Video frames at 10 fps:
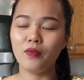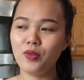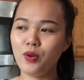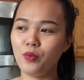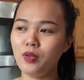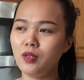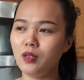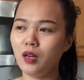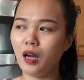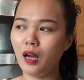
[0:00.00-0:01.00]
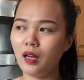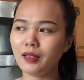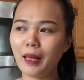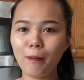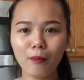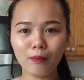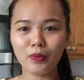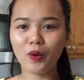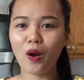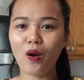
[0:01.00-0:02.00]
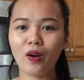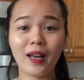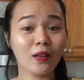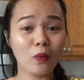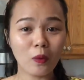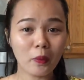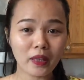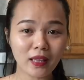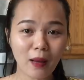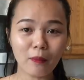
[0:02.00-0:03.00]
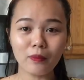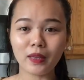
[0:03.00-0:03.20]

Ví dụ như tắm cho con, ảnh cũng không biết tắm,